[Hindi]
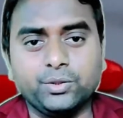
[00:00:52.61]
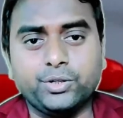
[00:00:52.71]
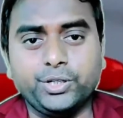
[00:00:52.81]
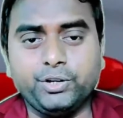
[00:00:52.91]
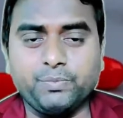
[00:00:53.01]

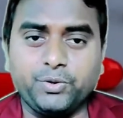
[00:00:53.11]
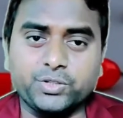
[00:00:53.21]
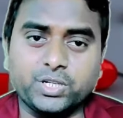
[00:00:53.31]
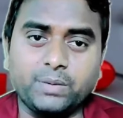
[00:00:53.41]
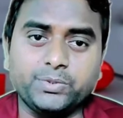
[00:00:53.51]
तो डियर
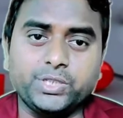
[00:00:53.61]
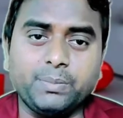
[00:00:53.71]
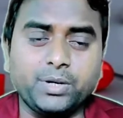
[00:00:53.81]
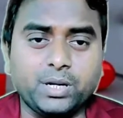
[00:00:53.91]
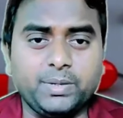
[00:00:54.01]
व्यूर्स कब
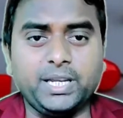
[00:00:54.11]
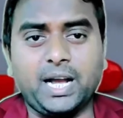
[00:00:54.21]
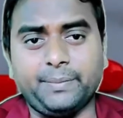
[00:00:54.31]
जब कभी